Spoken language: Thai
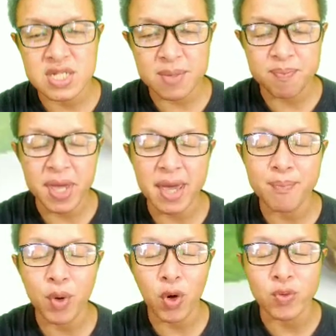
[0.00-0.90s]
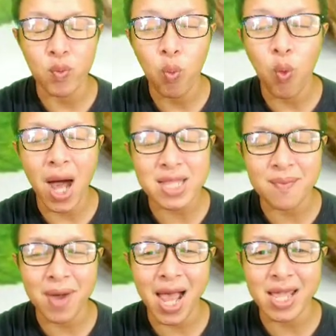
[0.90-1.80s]
สิบเหตุผลว่า
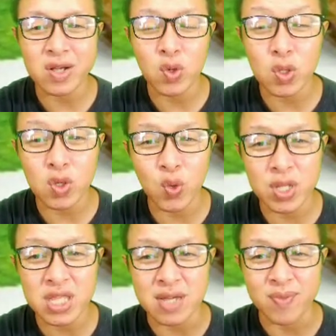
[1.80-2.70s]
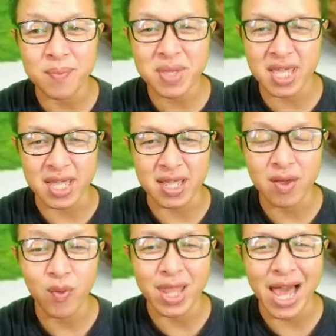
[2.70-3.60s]
ทำไมคุณควรดื่มน้ำขิง
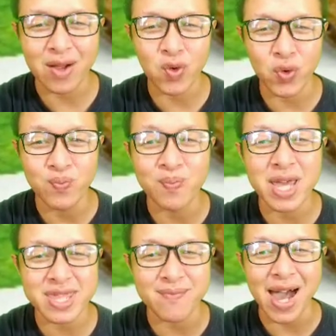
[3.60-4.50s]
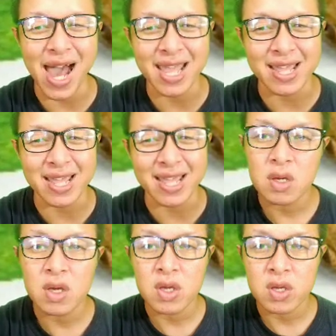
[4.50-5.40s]
เวลาคุณไม่สบาย
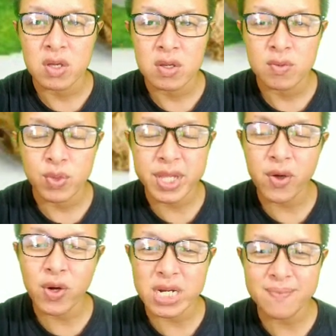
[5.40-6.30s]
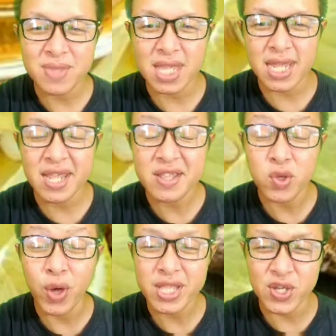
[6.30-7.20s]
วิดีโอคลิปนี้
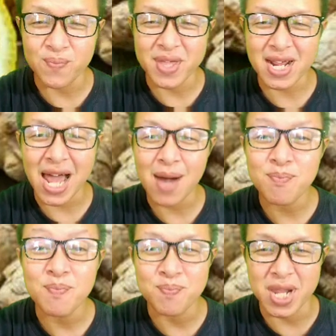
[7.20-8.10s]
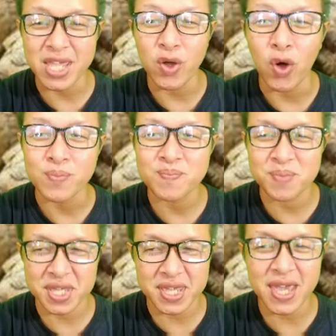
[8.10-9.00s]
ดูให้จบนะครับ ประโยชน์
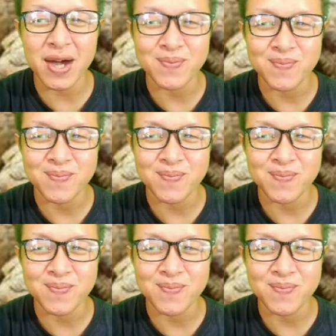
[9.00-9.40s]
เพียบ